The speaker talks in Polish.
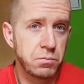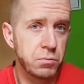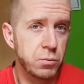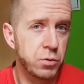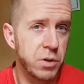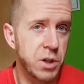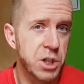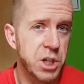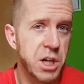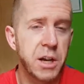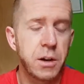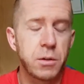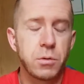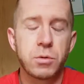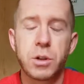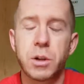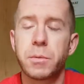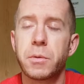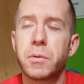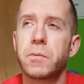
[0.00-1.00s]
uważają,
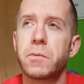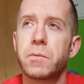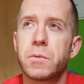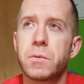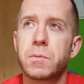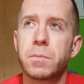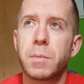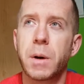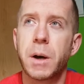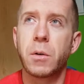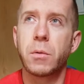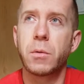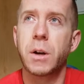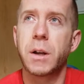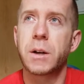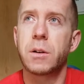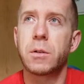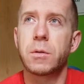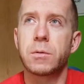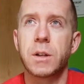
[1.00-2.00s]
że mają
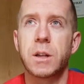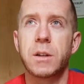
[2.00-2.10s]
lekką